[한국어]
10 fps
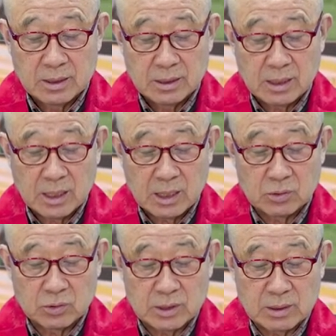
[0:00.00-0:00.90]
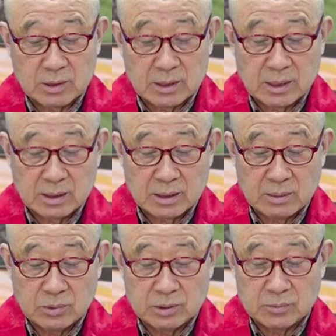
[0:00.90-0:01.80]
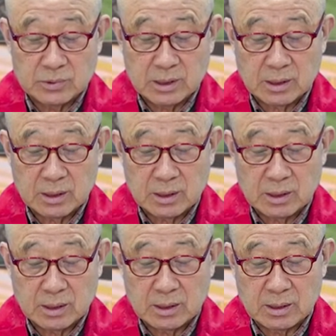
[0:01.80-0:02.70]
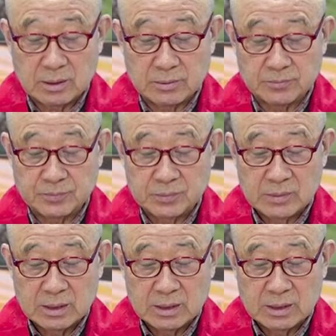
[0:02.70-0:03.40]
한국이라면 다들 한 번쯤 생각하게 되는